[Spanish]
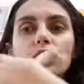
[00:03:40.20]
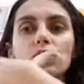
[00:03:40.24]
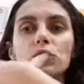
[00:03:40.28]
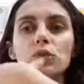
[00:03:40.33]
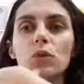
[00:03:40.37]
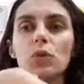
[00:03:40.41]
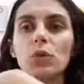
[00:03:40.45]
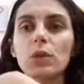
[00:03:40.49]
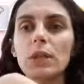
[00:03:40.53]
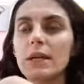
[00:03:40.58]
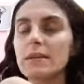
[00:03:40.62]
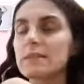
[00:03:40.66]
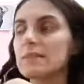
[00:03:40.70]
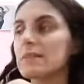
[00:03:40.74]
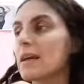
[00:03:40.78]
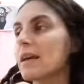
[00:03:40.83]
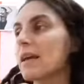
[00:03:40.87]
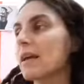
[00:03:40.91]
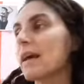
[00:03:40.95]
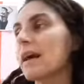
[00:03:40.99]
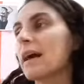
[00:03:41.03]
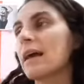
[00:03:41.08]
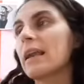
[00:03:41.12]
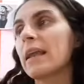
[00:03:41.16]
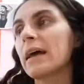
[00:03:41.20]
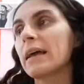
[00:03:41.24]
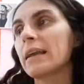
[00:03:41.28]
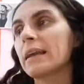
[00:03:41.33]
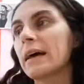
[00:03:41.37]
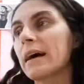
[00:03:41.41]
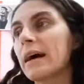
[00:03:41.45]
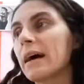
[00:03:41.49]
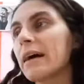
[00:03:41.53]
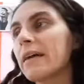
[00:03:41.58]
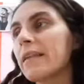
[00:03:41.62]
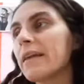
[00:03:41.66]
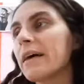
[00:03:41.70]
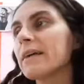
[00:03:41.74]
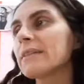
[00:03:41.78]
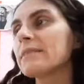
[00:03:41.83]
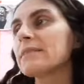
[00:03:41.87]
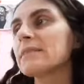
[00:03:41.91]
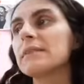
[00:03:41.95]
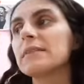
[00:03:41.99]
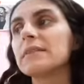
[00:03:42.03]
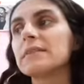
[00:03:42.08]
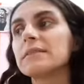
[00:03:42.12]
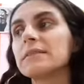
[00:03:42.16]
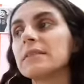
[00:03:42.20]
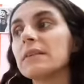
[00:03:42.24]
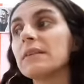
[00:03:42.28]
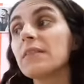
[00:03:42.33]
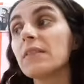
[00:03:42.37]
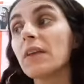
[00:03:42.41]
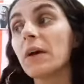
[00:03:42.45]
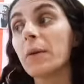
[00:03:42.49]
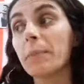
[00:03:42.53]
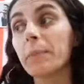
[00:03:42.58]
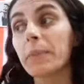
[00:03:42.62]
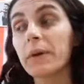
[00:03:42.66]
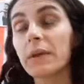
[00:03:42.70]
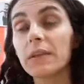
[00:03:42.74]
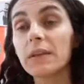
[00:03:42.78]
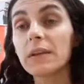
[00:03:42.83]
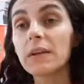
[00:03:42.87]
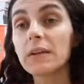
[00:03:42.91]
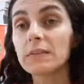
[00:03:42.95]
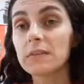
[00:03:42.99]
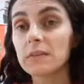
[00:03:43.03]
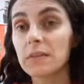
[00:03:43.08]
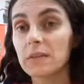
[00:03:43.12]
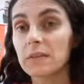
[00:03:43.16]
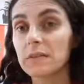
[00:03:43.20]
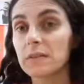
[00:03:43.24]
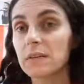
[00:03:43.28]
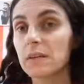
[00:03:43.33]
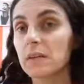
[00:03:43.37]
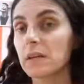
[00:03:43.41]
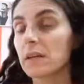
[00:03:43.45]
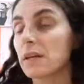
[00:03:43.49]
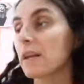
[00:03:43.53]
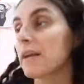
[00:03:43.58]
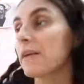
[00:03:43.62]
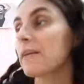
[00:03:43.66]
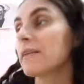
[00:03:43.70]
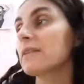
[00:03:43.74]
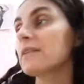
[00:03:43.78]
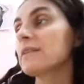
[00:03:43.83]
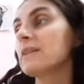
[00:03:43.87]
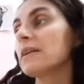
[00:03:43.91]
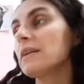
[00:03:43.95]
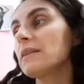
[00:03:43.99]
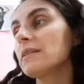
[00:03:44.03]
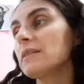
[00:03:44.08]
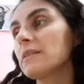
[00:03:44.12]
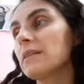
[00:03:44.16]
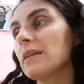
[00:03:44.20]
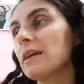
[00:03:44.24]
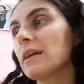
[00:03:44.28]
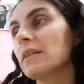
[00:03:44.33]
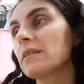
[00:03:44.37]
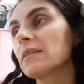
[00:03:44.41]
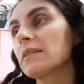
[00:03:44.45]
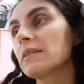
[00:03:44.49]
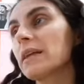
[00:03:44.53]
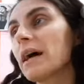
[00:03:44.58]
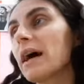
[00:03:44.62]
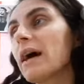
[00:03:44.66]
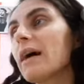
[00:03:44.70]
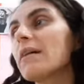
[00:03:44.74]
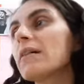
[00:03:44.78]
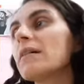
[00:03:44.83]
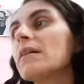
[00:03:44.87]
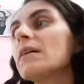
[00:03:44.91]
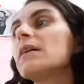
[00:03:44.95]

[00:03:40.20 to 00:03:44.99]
Todas engalanadas y sin despedirse siquiera de Cenicienta,